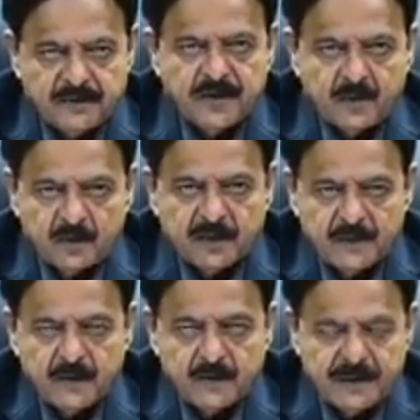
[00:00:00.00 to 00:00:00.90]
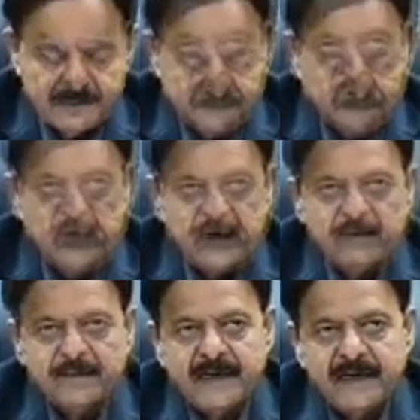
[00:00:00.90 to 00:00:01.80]
उसी के मुताबिक होगा तो
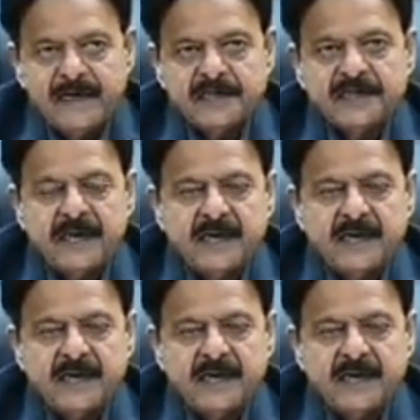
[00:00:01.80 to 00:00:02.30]
हम एक इन